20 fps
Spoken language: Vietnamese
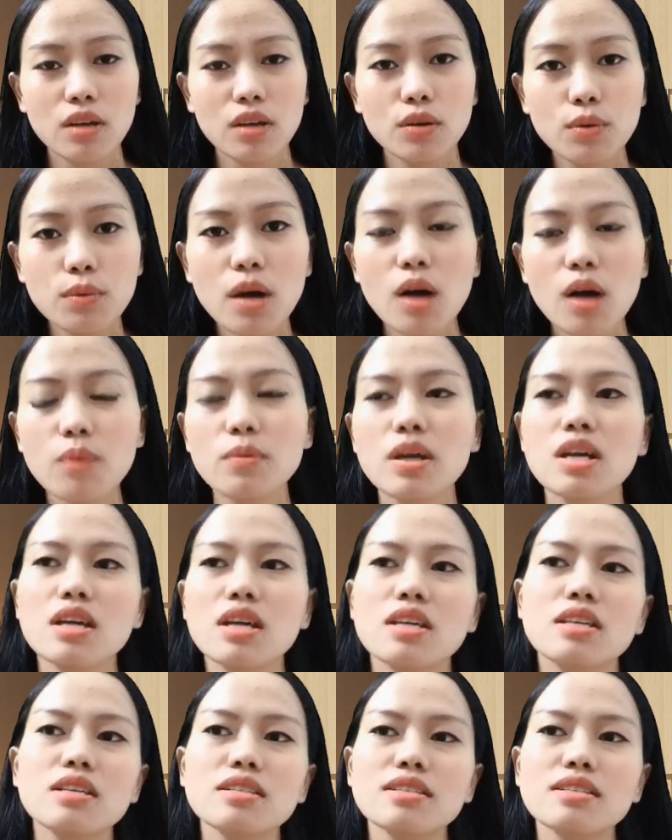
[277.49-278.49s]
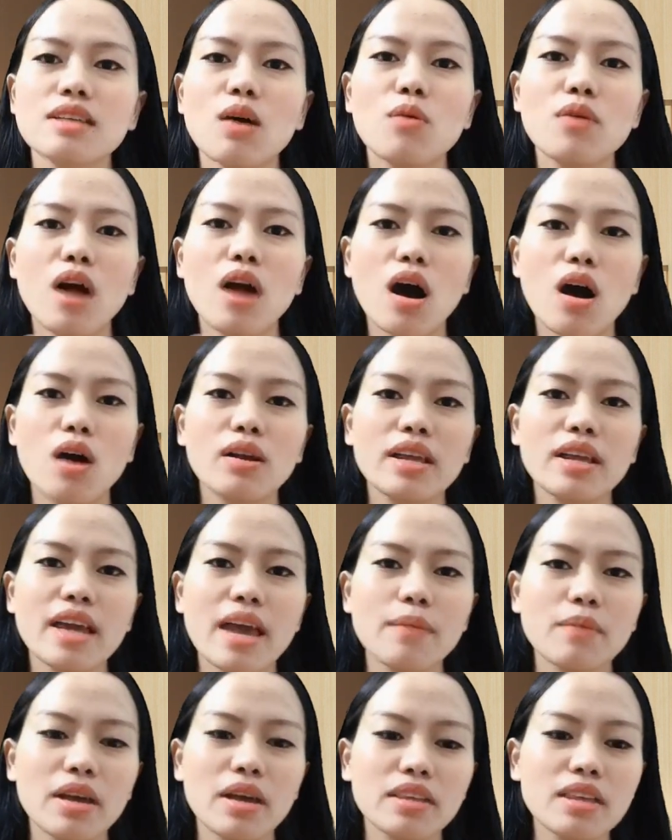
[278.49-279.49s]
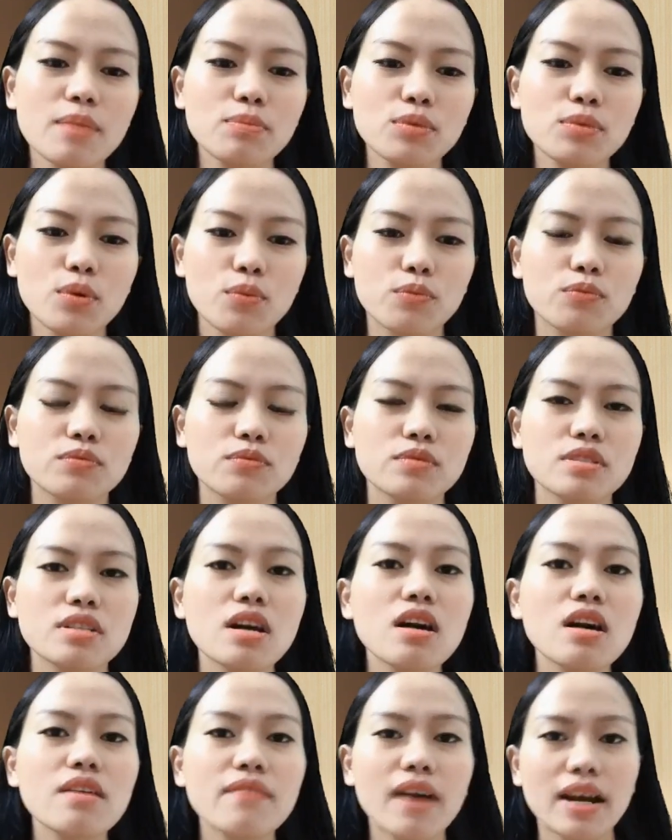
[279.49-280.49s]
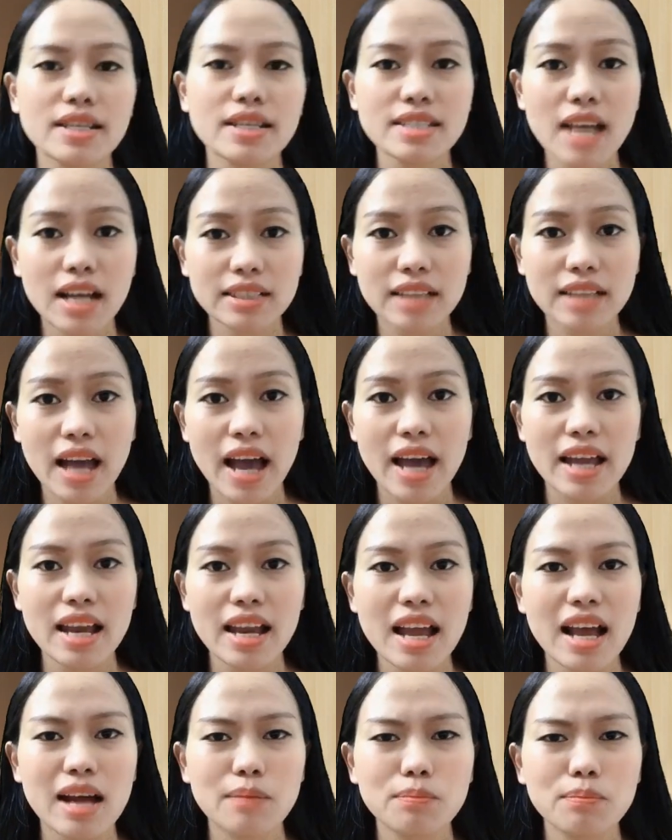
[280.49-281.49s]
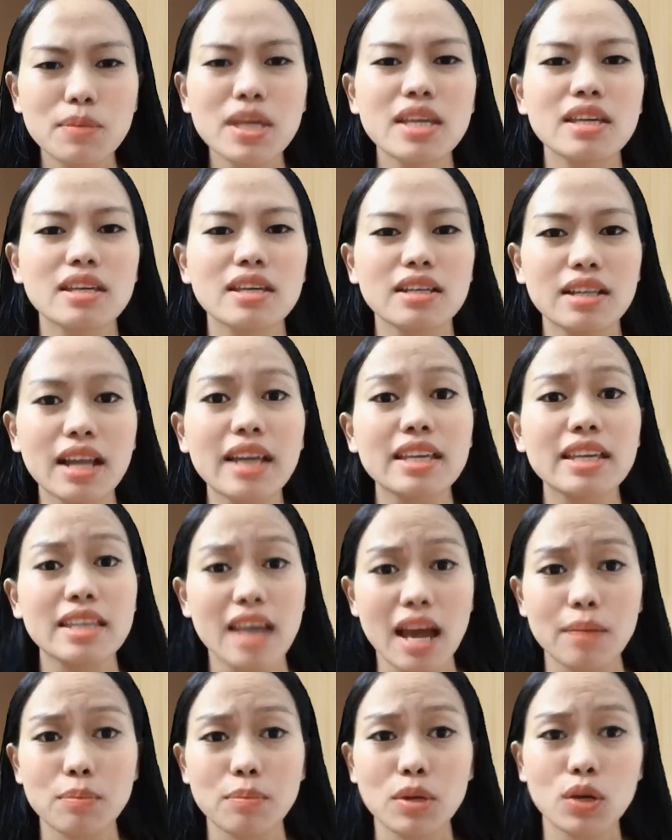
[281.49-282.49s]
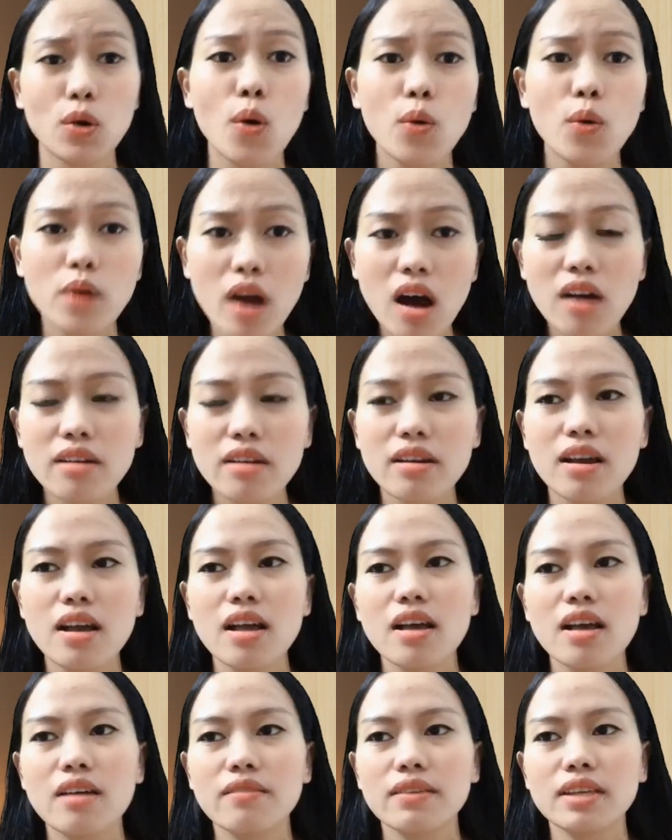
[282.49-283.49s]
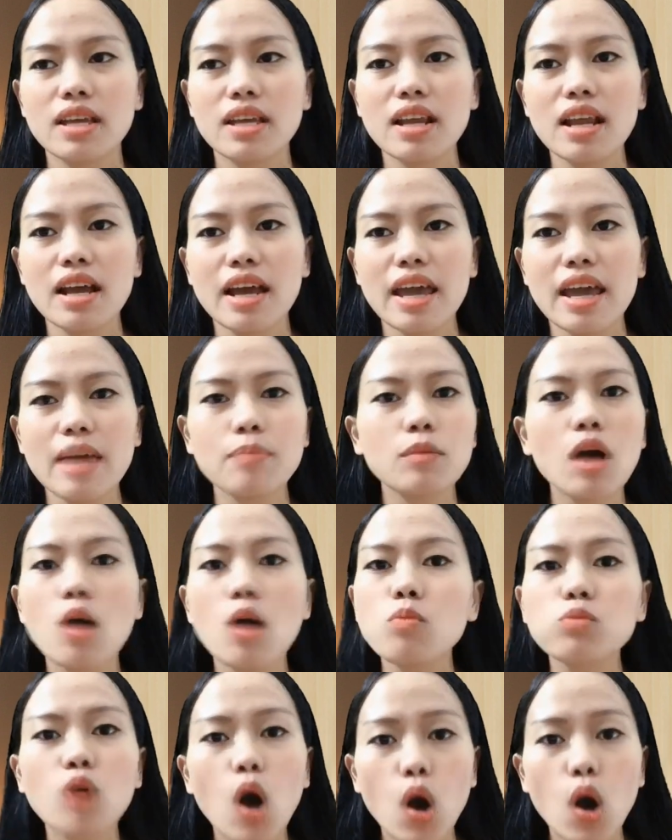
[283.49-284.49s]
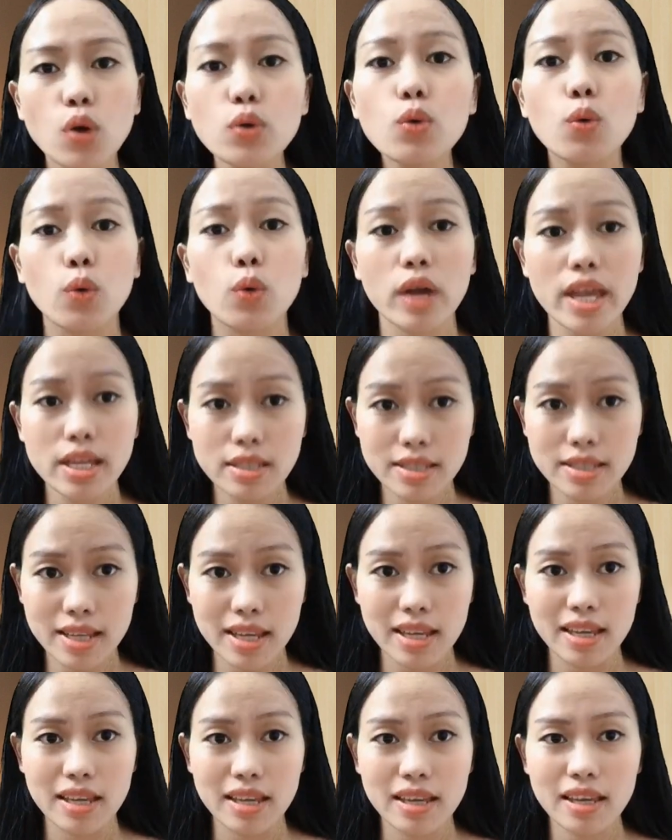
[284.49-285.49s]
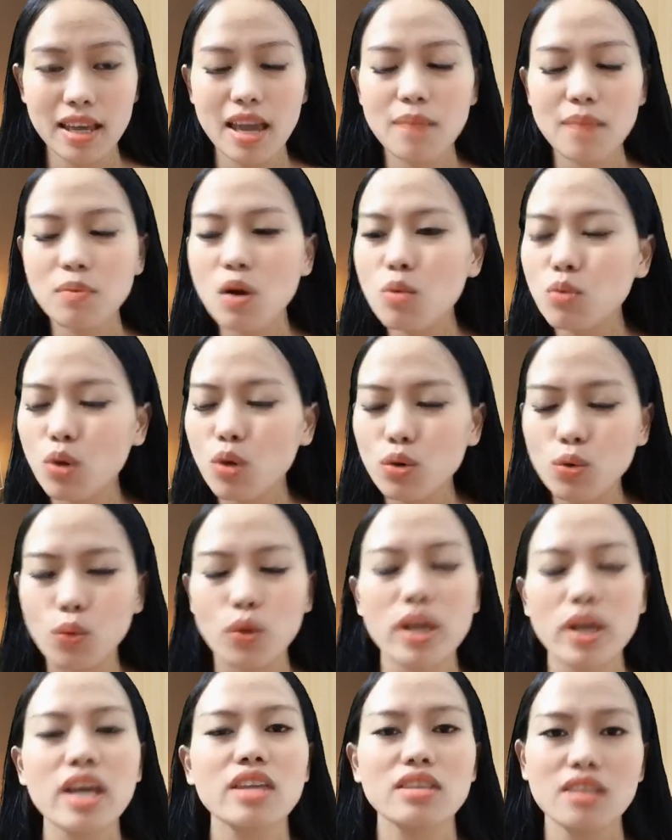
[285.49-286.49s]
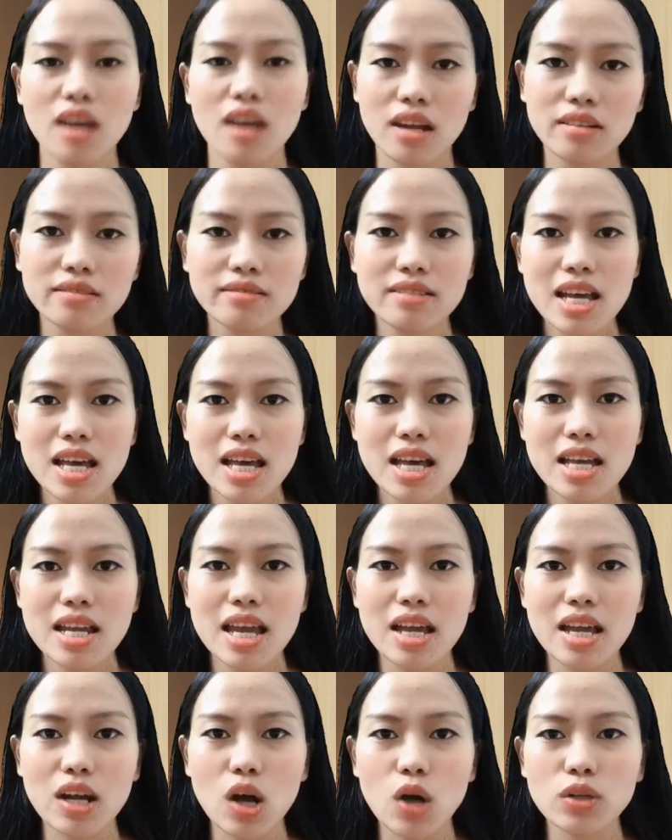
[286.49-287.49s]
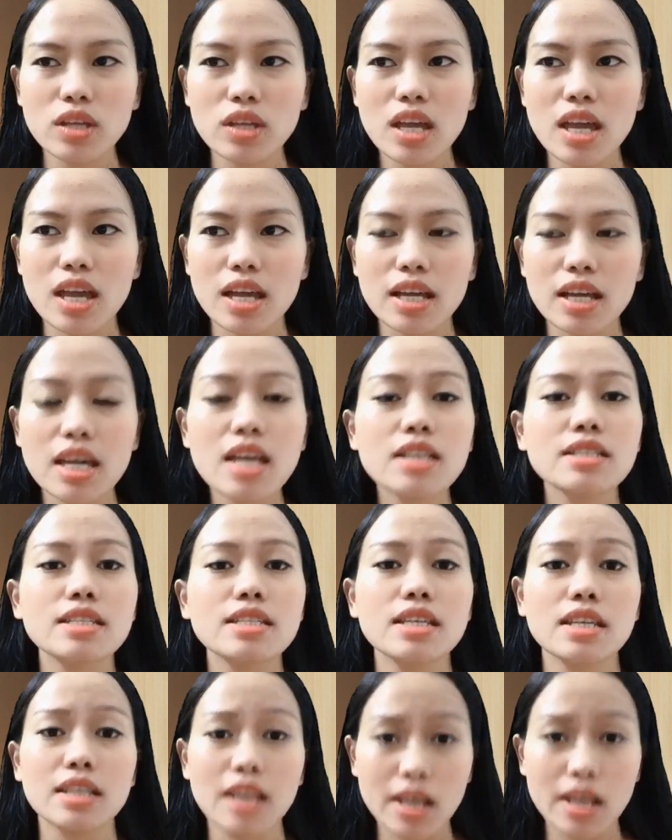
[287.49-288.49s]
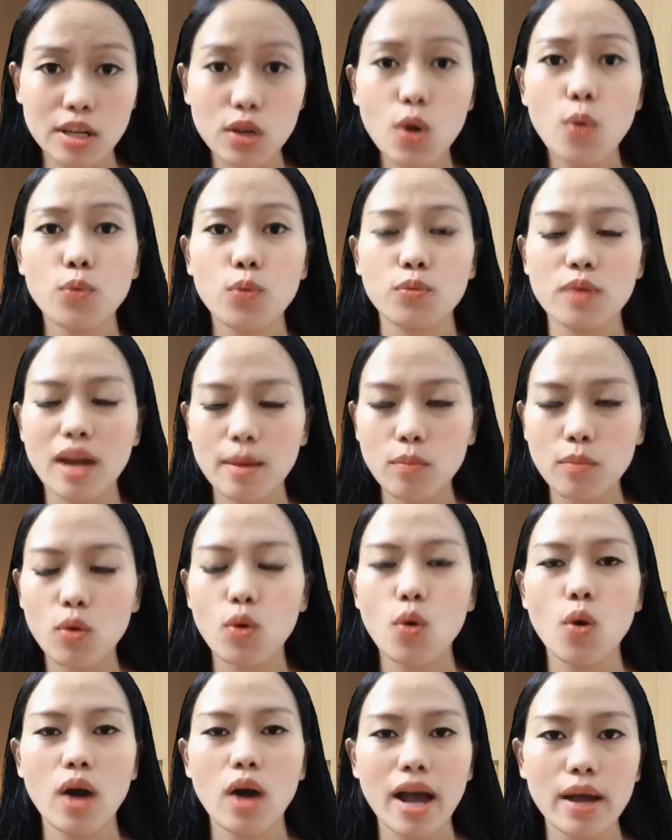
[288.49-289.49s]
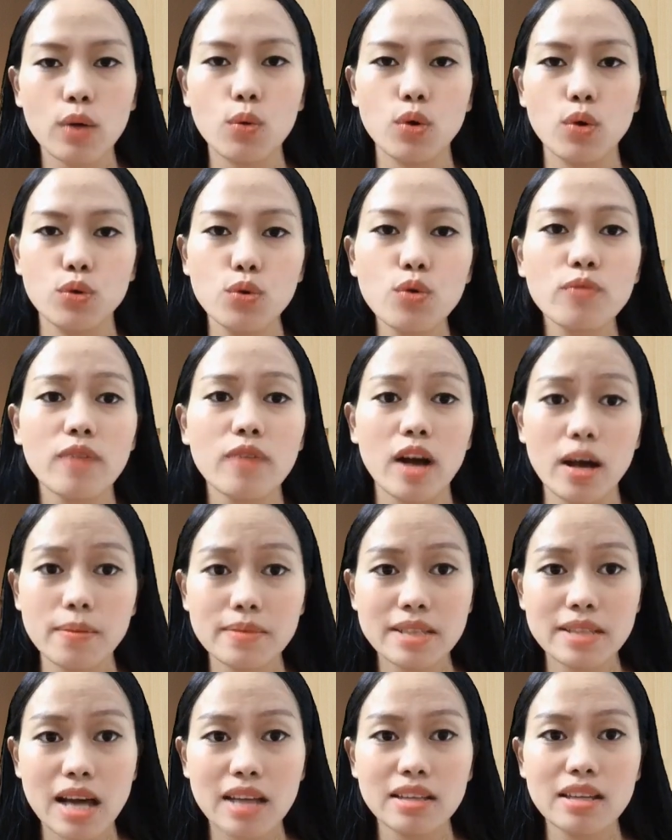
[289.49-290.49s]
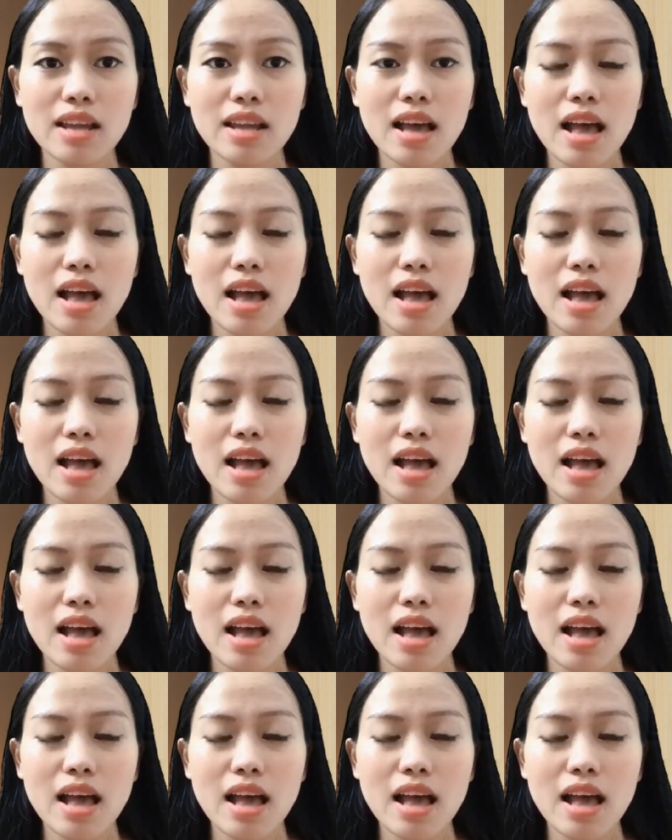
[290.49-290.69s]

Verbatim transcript: đúng không nhưng sau đó thì em lại tiếp tục rơi vào cái trạng thái là bị lạnh nhạt bị cô đơn và thế là em không có đủ kiên trì em không có đủ kiên nhẫn để có thể kiên trì đến cùng là một cô gái cuốn hút và hấp dẫn